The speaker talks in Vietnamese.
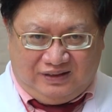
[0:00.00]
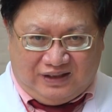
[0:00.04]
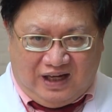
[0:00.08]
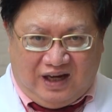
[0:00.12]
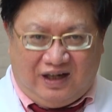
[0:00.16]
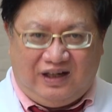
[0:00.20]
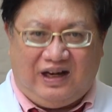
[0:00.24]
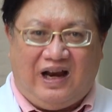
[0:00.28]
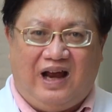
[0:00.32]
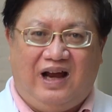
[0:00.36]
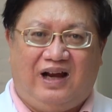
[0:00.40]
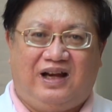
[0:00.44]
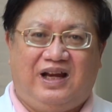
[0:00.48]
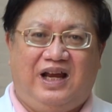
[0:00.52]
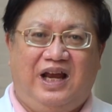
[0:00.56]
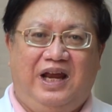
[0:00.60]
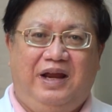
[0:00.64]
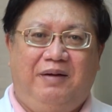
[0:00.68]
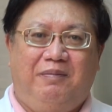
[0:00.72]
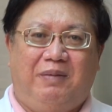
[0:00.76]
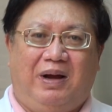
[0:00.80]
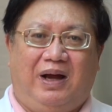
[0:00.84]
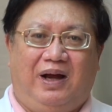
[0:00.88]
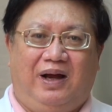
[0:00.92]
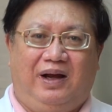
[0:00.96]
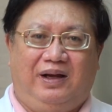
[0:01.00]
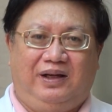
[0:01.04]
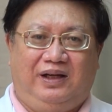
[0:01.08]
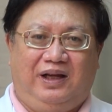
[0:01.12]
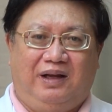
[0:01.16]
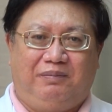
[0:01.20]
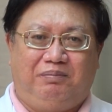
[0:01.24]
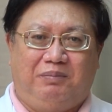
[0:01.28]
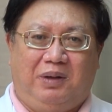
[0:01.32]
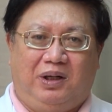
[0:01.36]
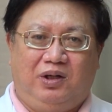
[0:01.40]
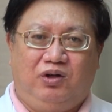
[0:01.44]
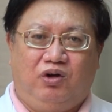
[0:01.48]
Thật ra khi mà
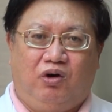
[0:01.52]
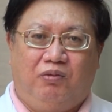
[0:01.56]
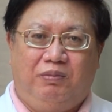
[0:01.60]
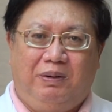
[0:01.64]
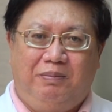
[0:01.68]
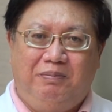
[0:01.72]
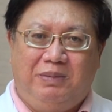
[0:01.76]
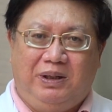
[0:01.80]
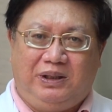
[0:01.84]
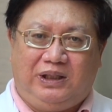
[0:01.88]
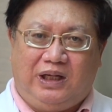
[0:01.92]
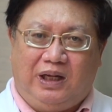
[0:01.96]
dịch bệnh Covid mười